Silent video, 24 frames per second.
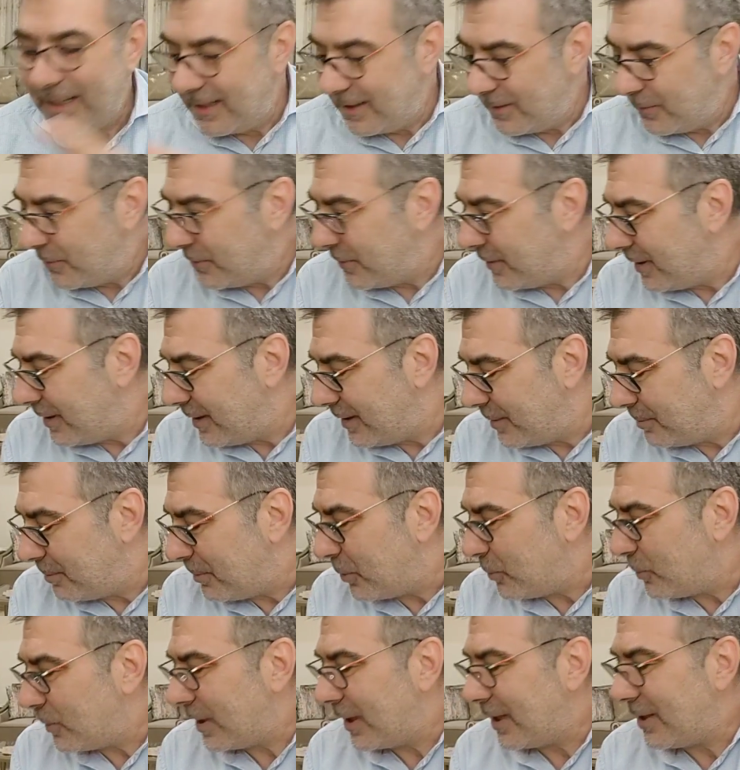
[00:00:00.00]
في
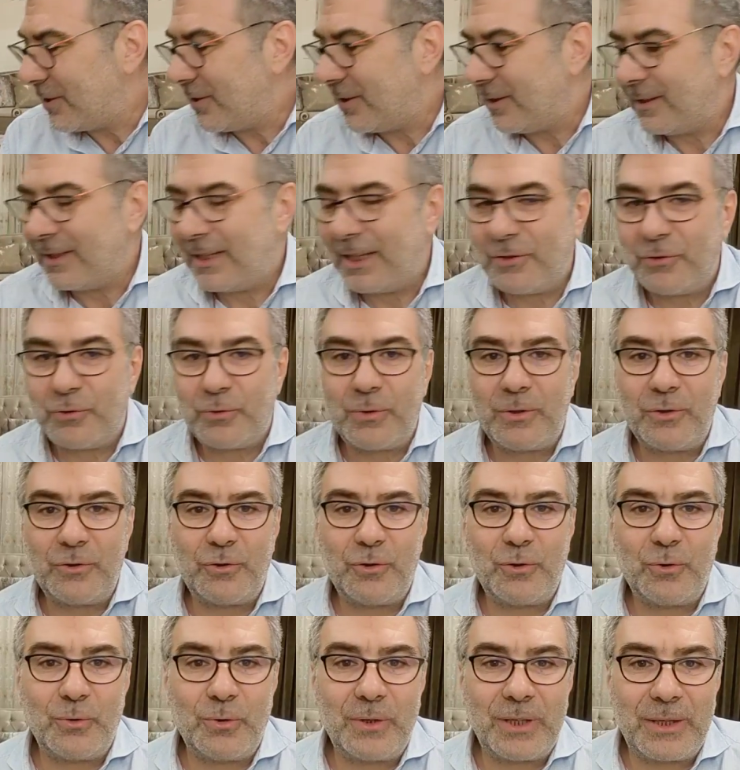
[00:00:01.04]
موقع ناشونال
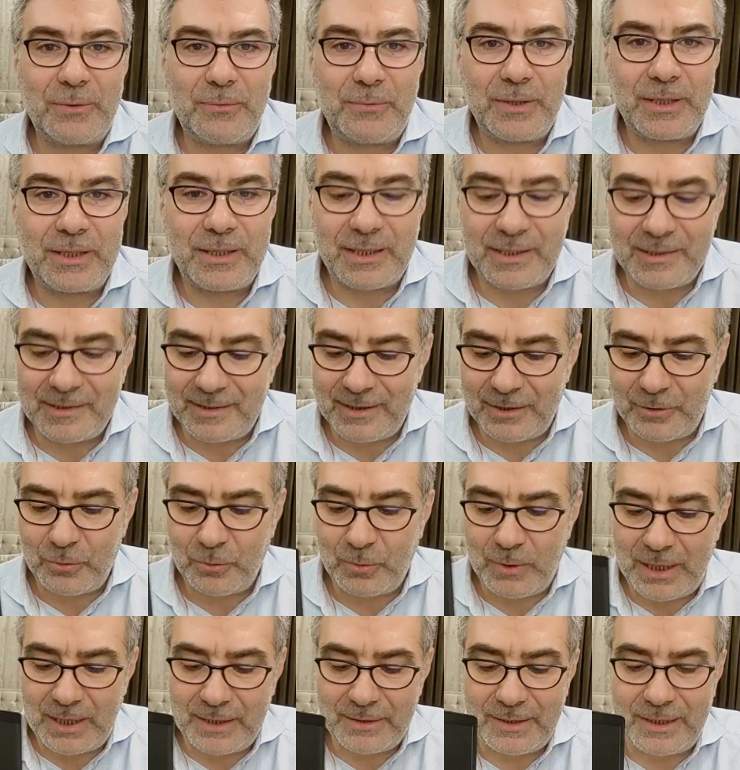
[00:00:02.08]
جيوغرافيك
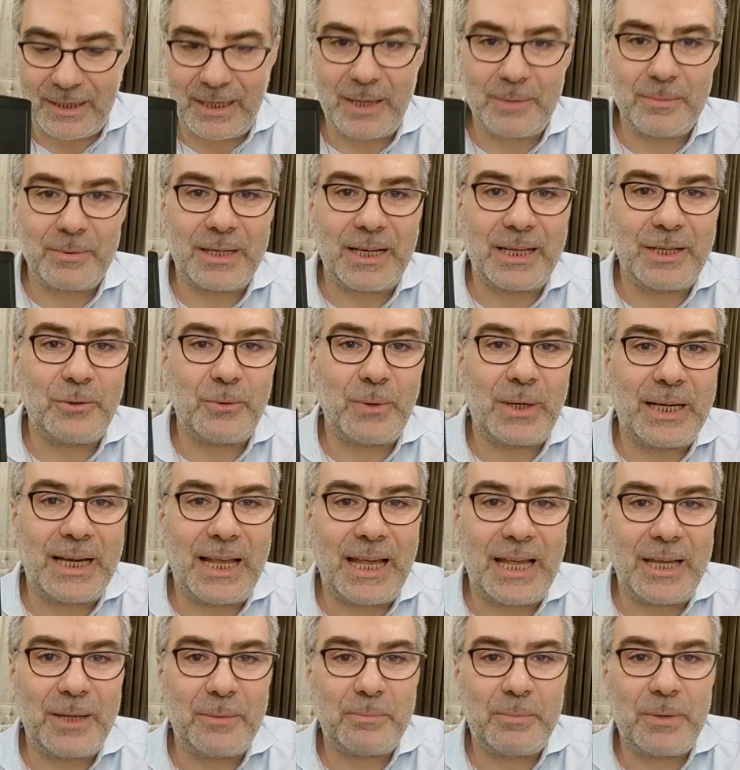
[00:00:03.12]
رصدوا هذا الأمر أيها
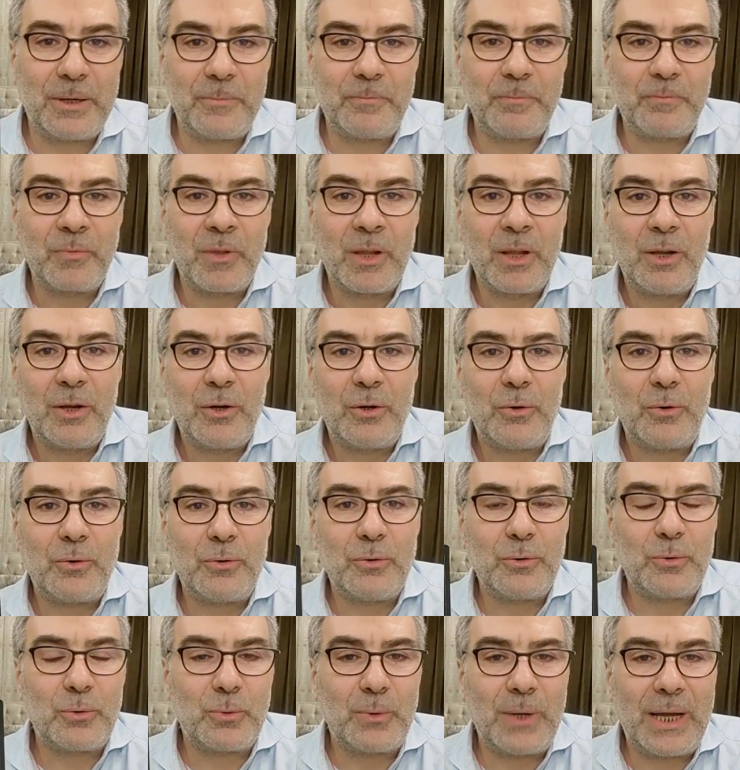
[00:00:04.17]
الأحبة
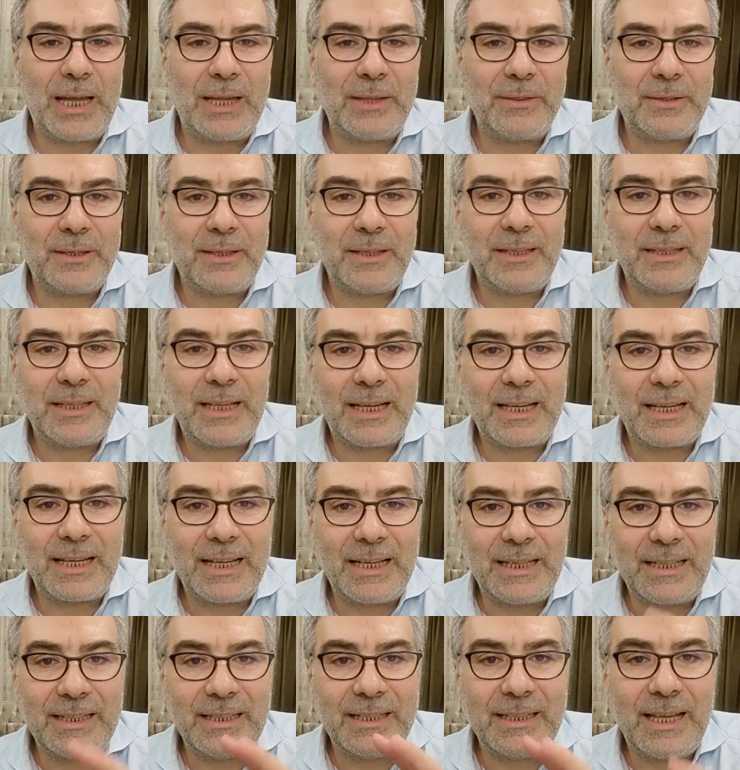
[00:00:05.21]
انظروا هذه هي
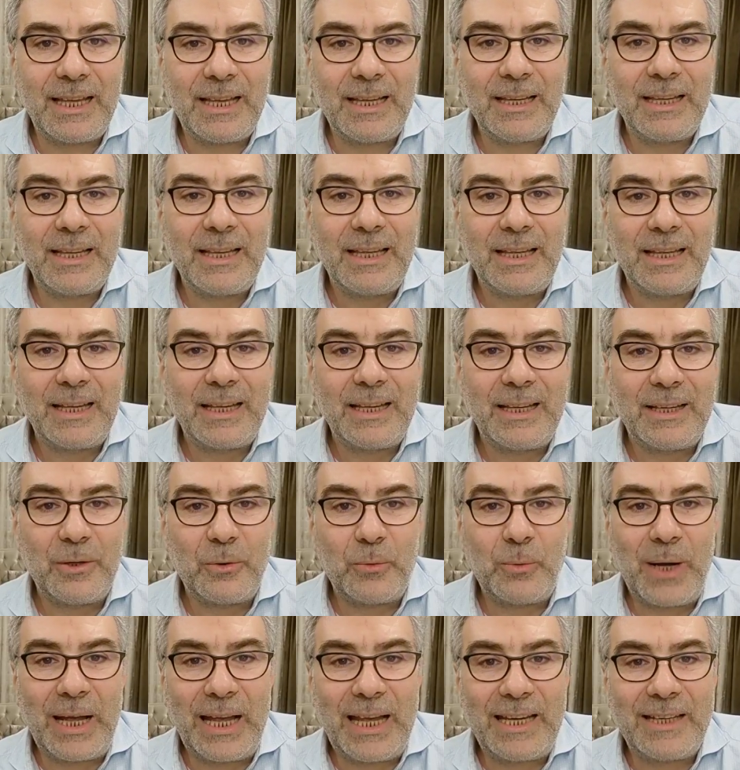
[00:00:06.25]
خلية
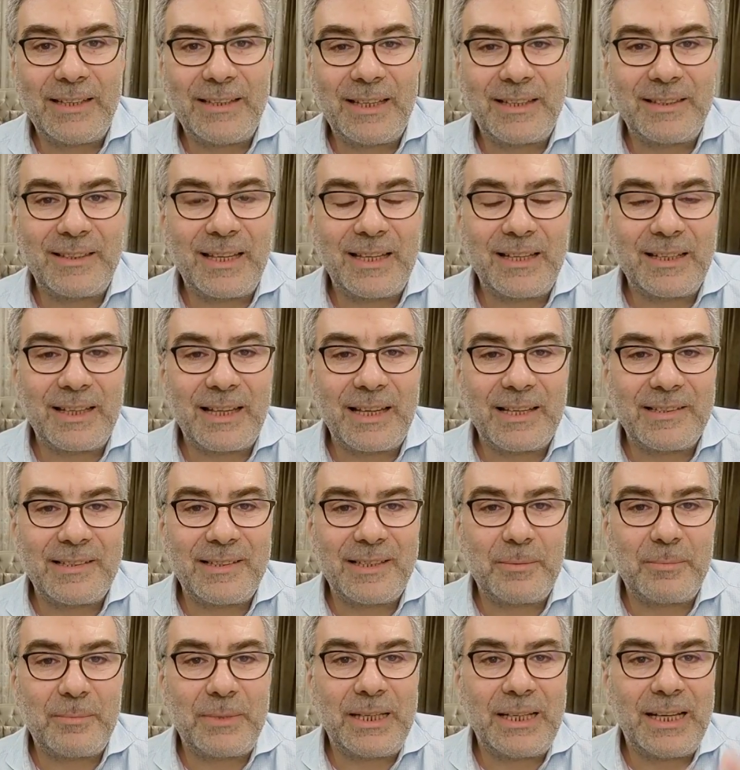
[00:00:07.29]
واحدة
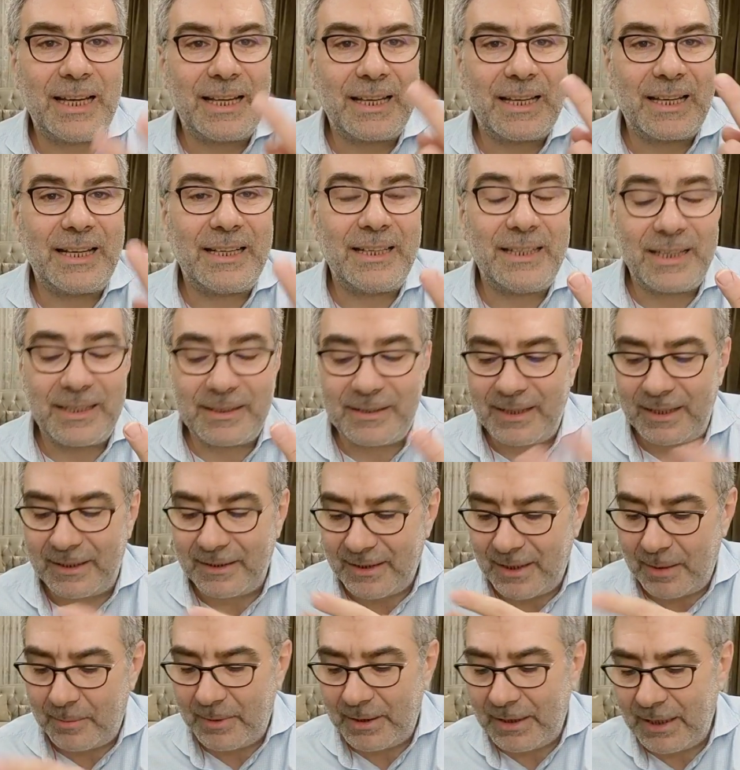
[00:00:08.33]
تنقسم إلى خليتين
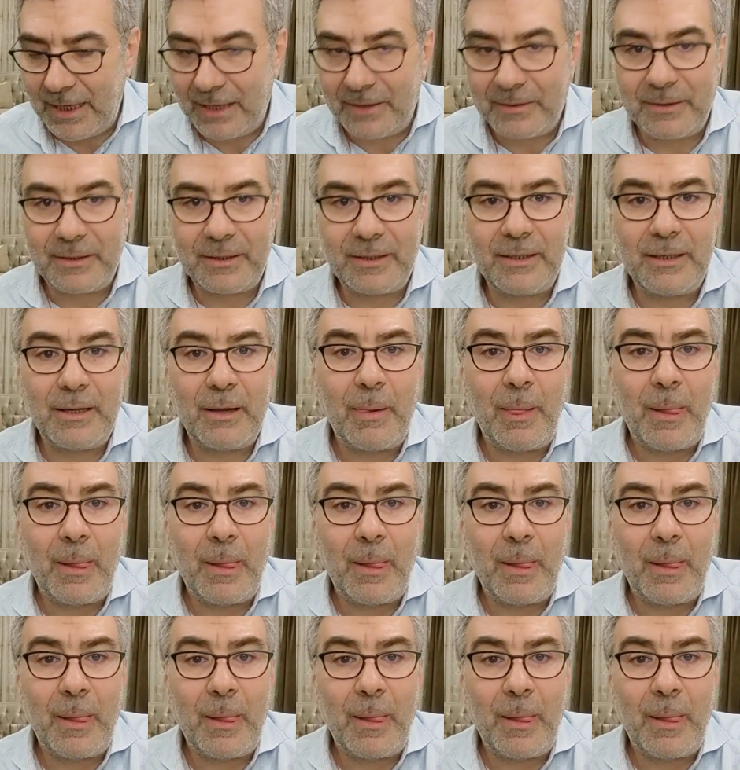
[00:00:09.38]
طبعا هذه